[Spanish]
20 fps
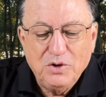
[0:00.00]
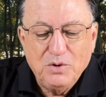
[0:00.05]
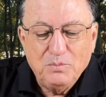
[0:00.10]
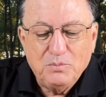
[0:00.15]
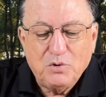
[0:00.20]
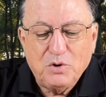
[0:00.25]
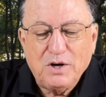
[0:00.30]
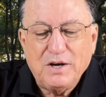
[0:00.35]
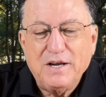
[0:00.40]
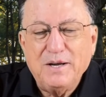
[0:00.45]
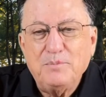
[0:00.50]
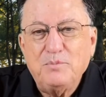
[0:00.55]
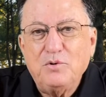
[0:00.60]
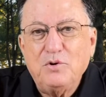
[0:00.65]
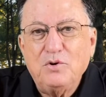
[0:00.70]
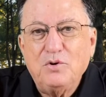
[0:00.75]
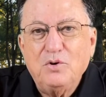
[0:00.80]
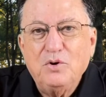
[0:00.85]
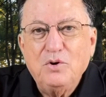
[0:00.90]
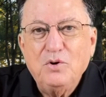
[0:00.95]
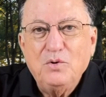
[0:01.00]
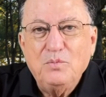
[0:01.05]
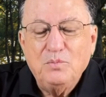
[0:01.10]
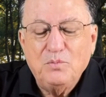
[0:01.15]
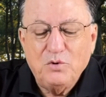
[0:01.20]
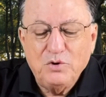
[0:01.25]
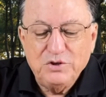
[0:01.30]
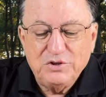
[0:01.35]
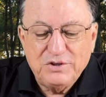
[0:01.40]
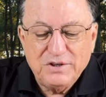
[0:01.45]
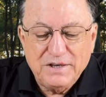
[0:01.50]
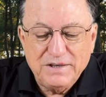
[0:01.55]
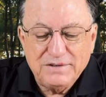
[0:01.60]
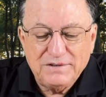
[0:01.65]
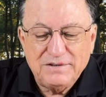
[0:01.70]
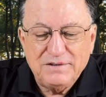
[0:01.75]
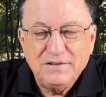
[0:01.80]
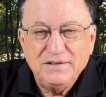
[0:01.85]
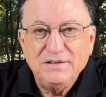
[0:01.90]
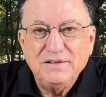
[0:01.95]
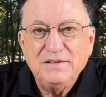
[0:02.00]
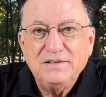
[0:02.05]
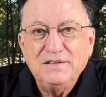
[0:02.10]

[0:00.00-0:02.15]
Por ejemplo, Moisés,